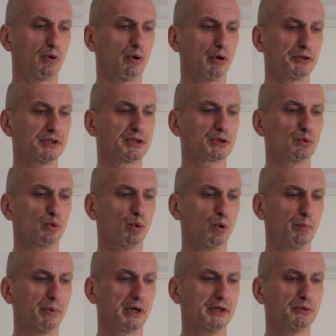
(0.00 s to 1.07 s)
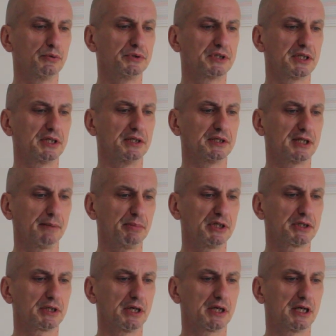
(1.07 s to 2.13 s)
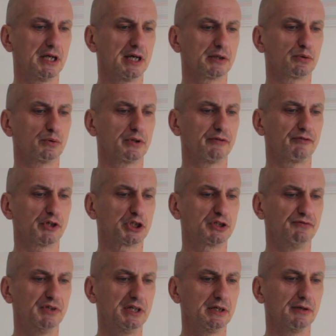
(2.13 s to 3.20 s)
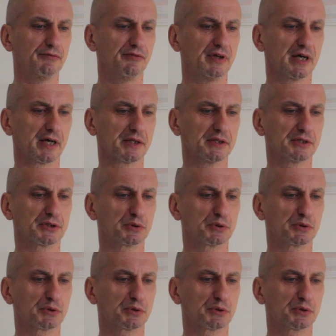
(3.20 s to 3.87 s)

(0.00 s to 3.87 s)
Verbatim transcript: Ordensoberen unter den Teppich gekehrt oder verschwiegen werden,